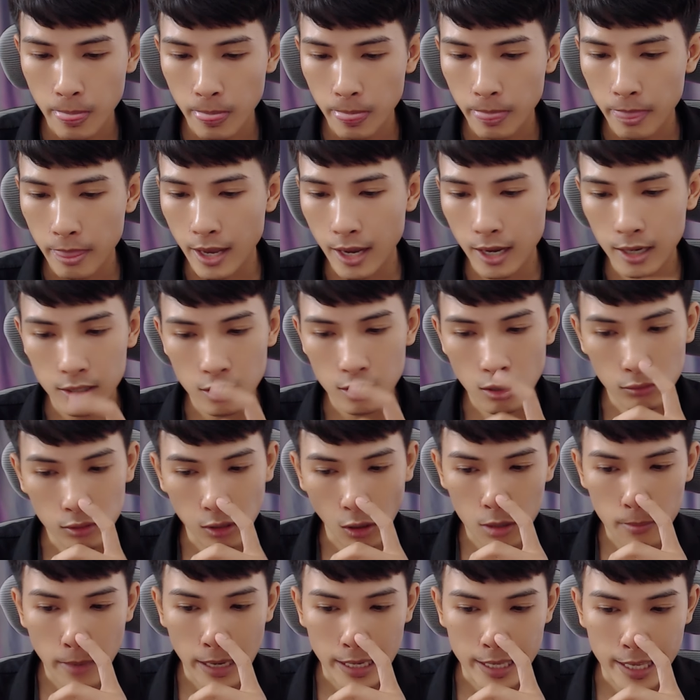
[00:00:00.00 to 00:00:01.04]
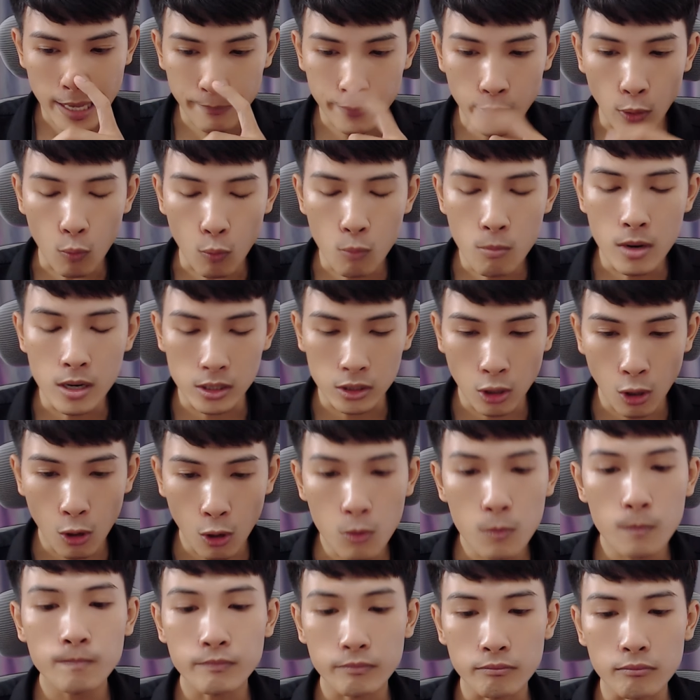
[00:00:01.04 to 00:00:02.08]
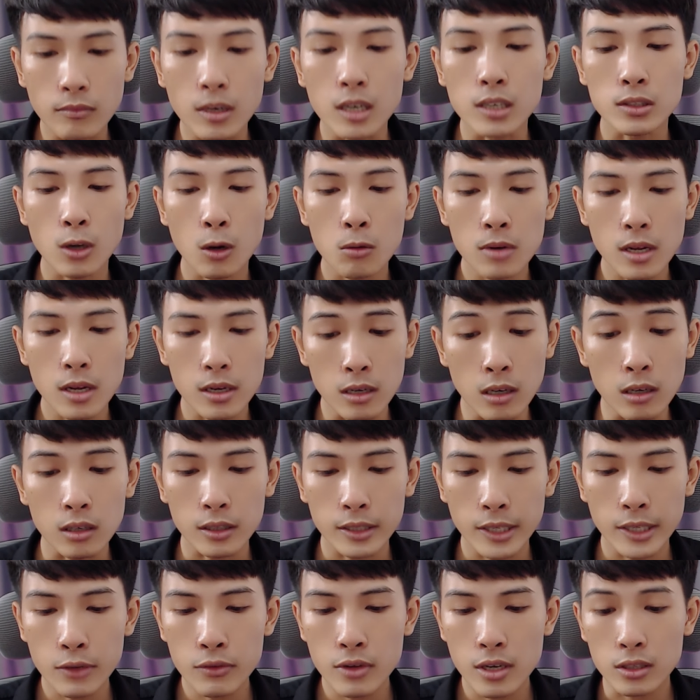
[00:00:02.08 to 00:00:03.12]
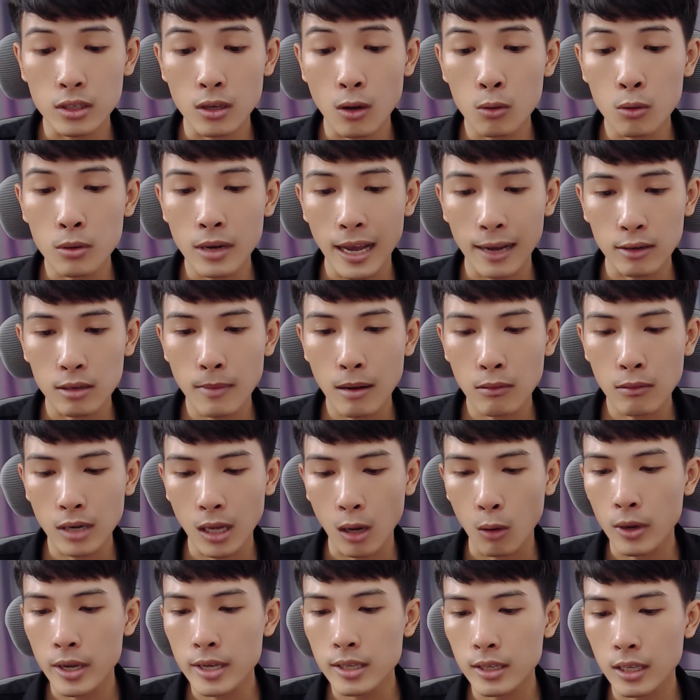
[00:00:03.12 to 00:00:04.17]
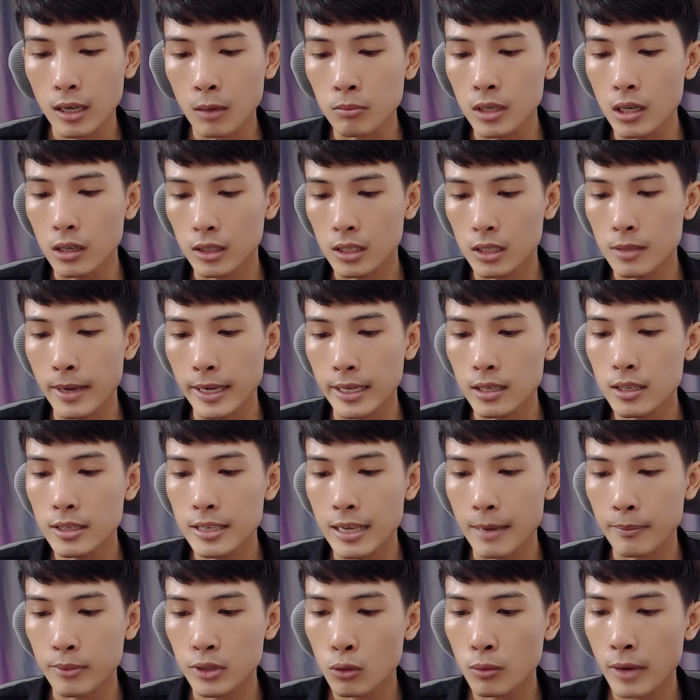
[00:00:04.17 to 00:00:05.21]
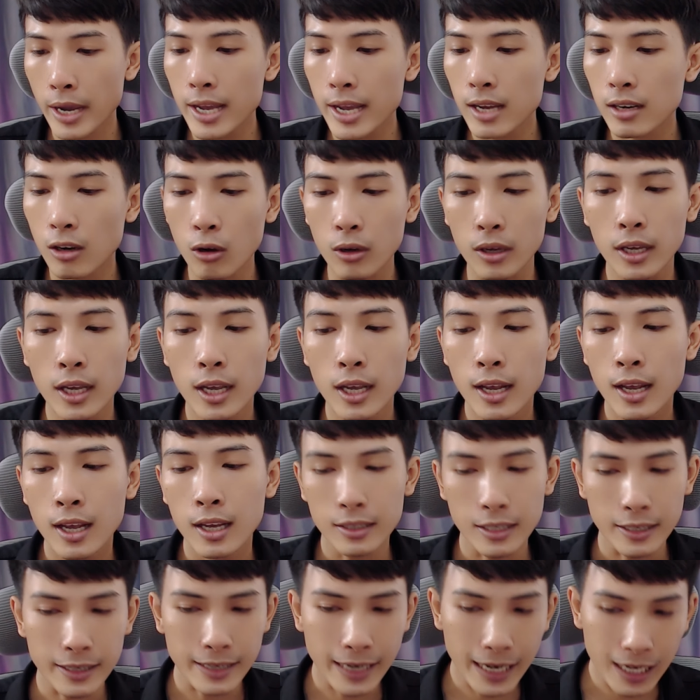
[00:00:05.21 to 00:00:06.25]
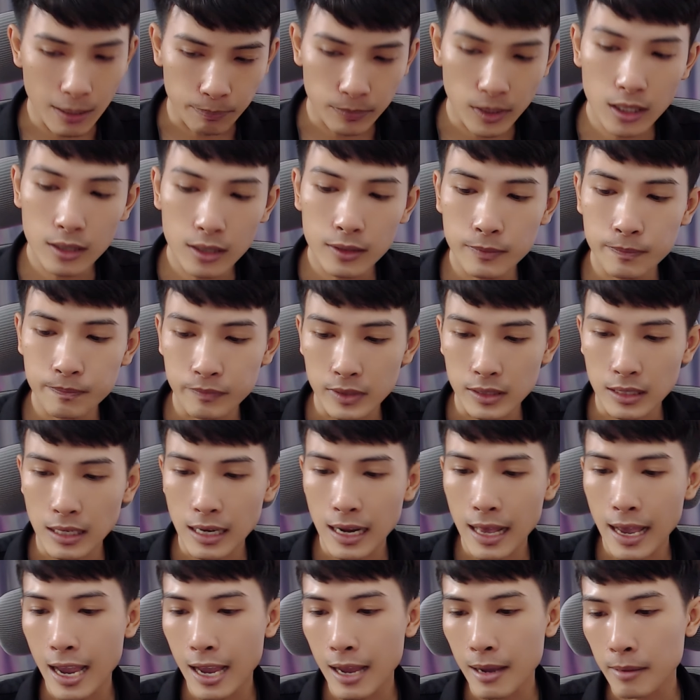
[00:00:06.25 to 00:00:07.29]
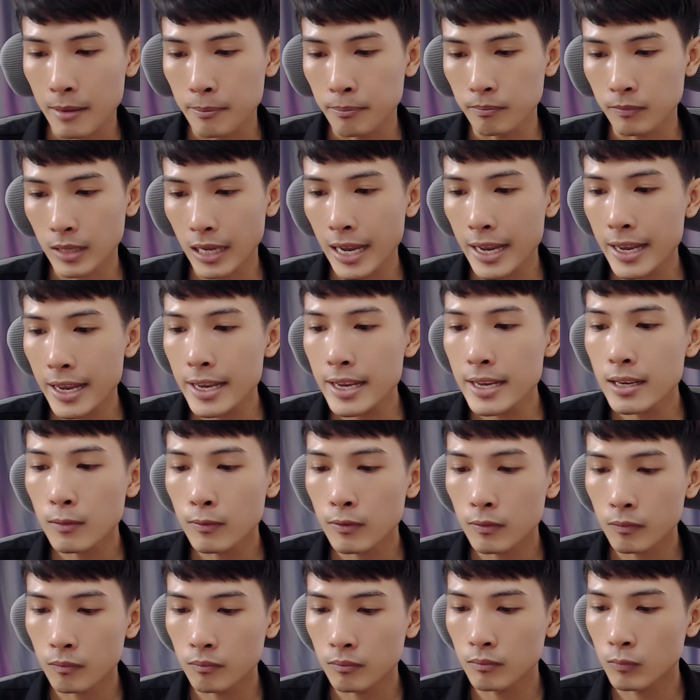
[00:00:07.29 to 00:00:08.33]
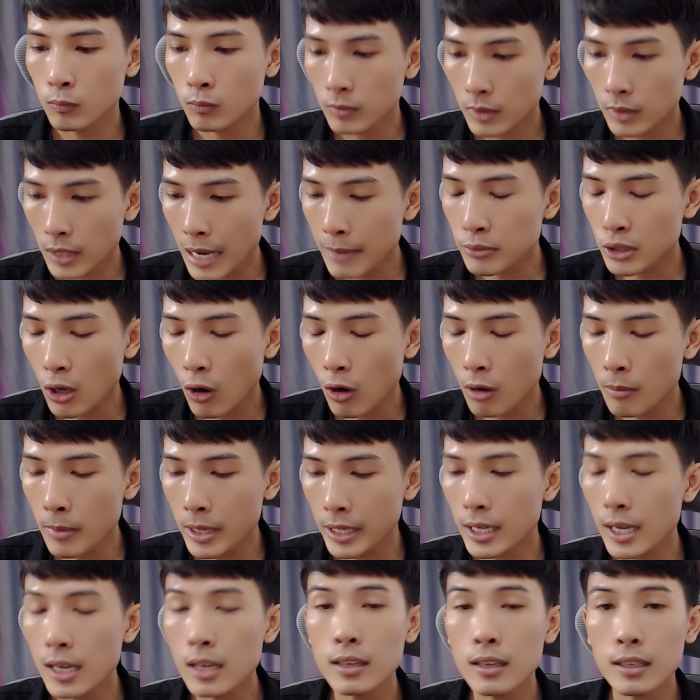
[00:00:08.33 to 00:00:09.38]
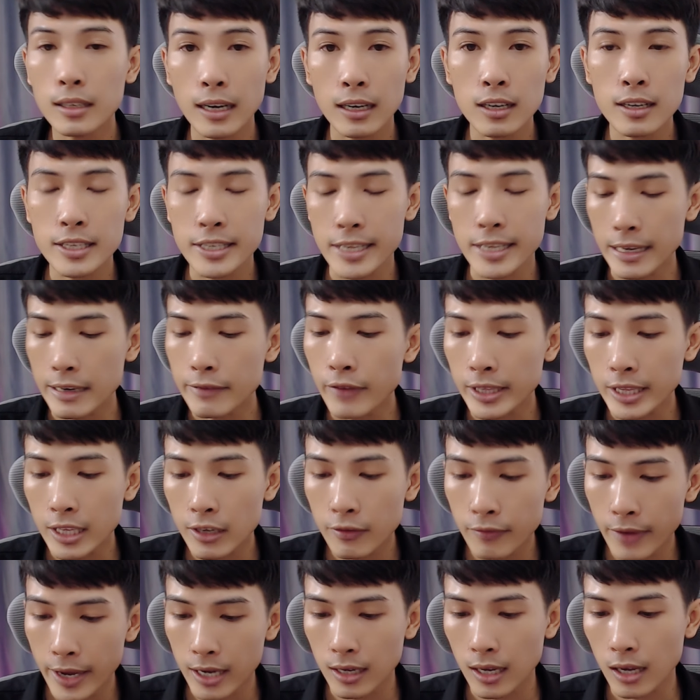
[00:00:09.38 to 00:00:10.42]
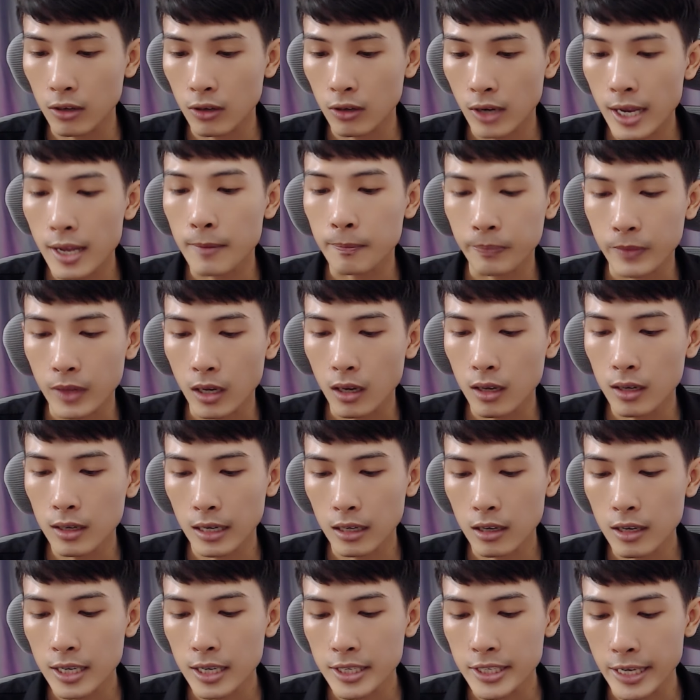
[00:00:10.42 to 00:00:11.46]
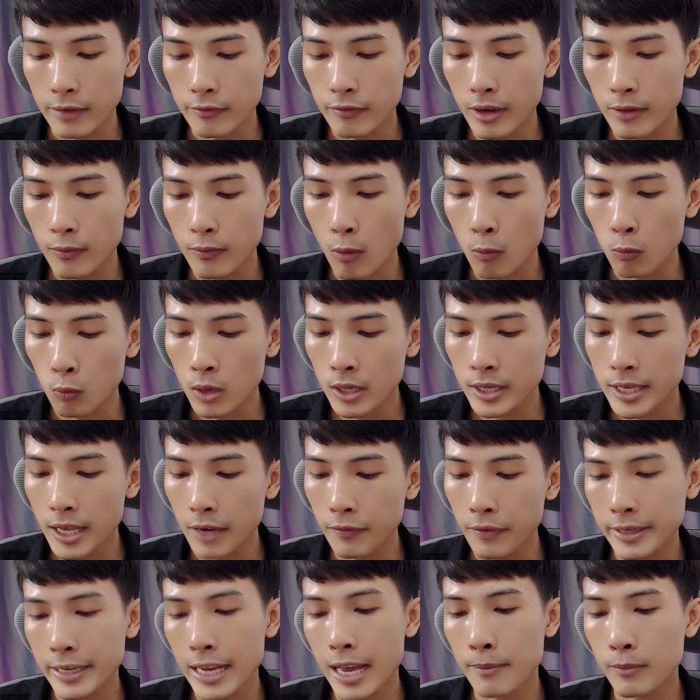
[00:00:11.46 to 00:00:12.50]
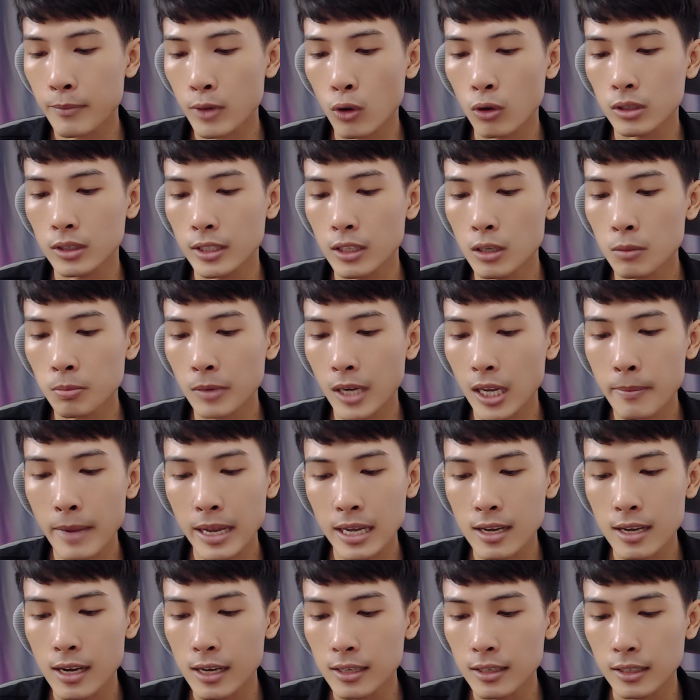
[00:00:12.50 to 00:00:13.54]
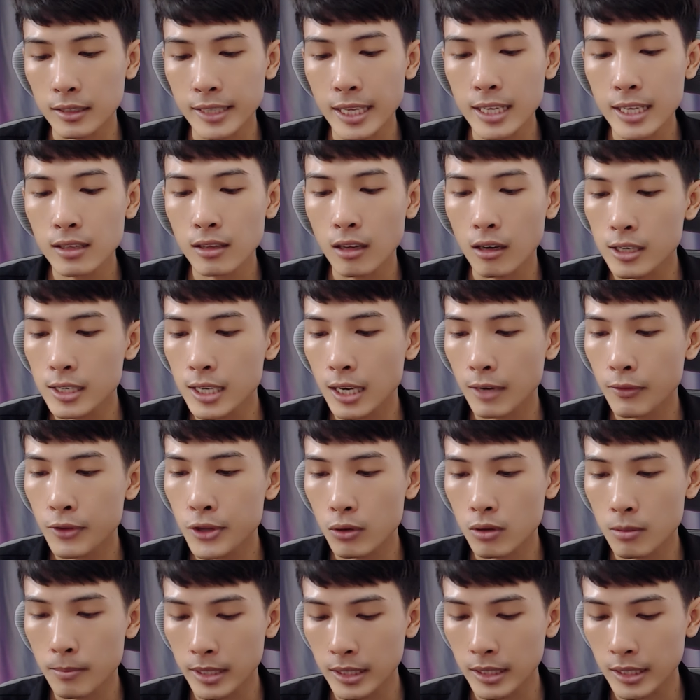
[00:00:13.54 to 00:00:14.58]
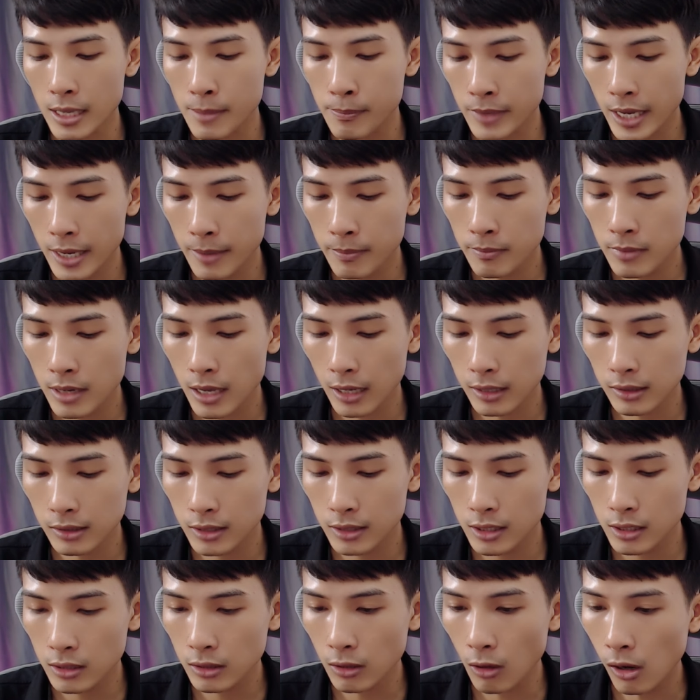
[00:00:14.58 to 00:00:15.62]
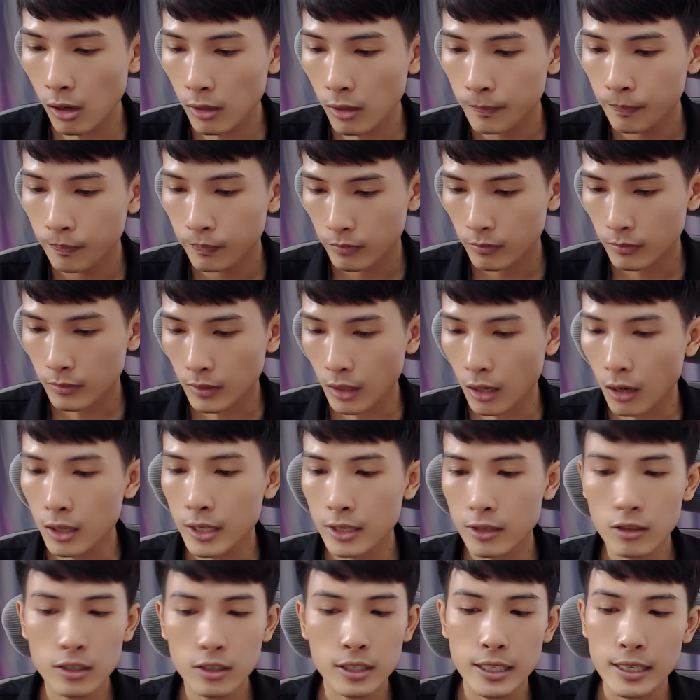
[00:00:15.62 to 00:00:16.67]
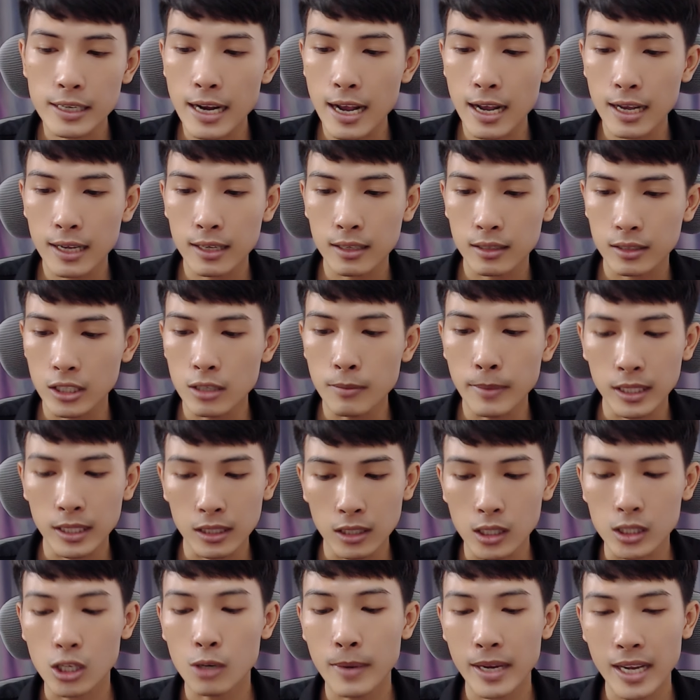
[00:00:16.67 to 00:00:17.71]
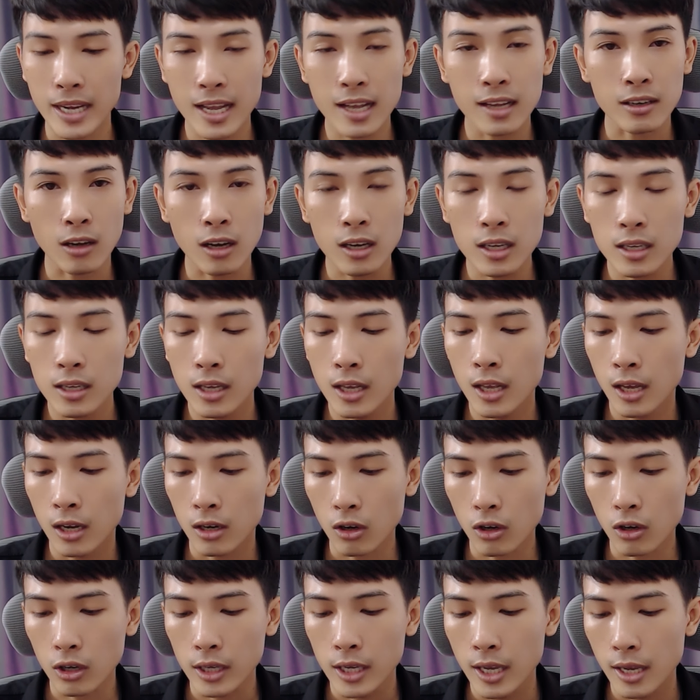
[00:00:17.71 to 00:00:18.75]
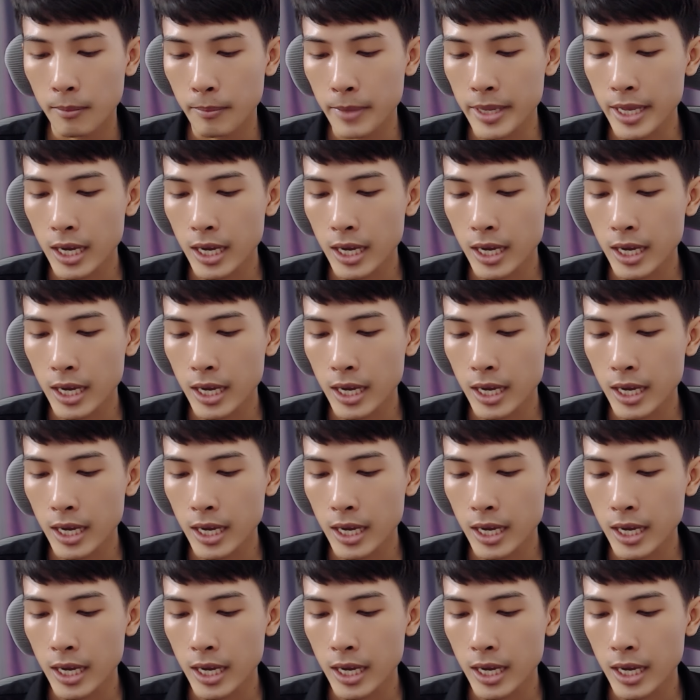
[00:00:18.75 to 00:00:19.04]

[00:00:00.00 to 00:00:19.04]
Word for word: ha, số điện thoại bạn nhập đủ 10 số 10 số là được nếu như số nào nó báo lỗi không được thì bạn cứ nhập cái số khác rồi thì ngay lập tức là cái App Store mình á là nó đã chuyển về tiếng Việt lần ha đó là nó đã chuyển về vùng quốc gia Việt Nam rồi thì lúc nãy bạn hãy là test thử nào ví dụ như mình tìm kiếm là stop đó thì nó sẽ ra như bình thường thôi bạn ha đó rồi bây giờ các